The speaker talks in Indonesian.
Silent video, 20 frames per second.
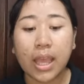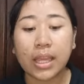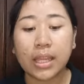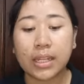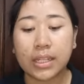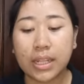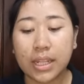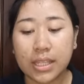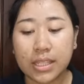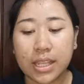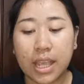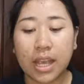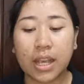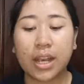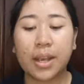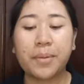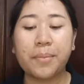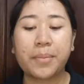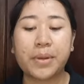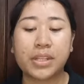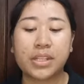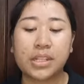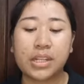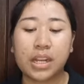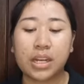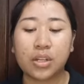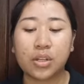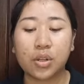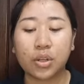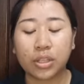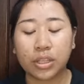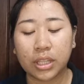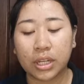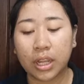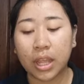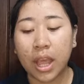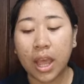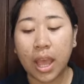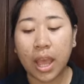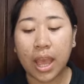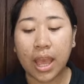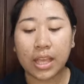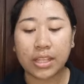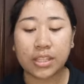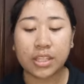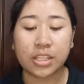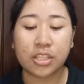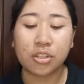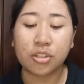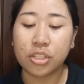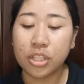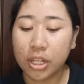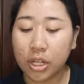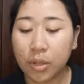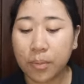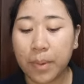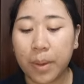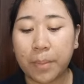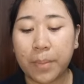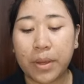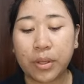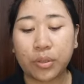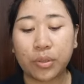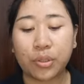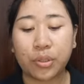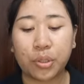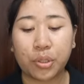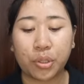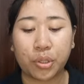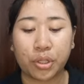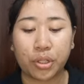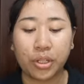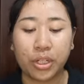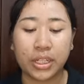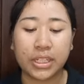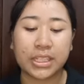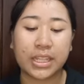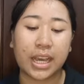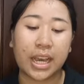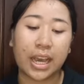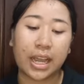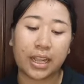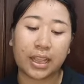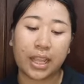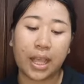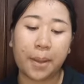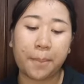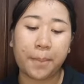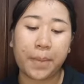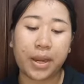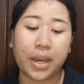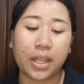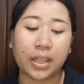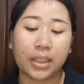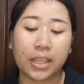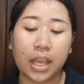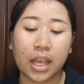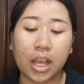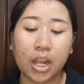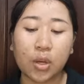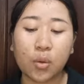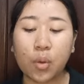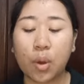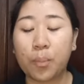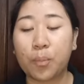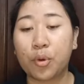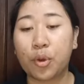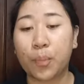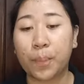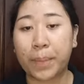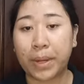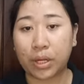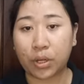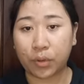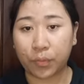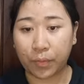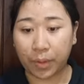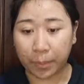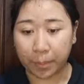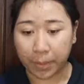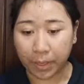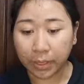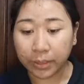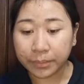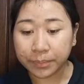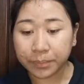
disahkan Presiden Dr. Haji Susilo Bambang Yudhoyono di Jakarta pada tanggal 24 November